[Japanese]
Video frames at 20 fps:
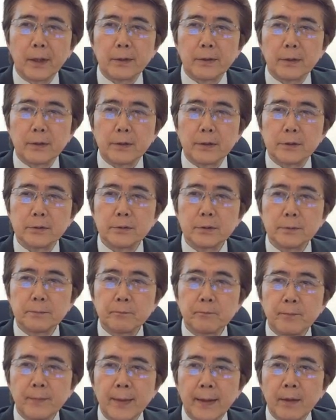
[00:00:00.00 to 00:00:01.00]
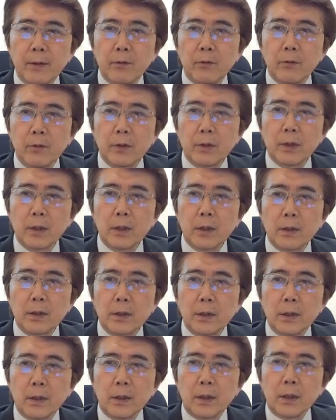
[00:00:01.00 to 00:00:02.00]
分かってるんですよね。それか
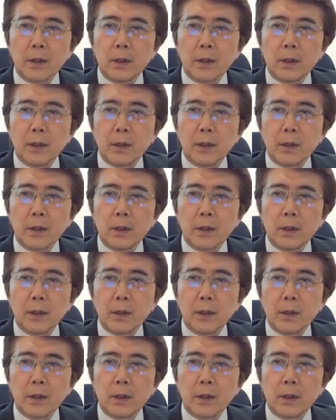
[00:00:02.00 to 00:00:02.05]
ら、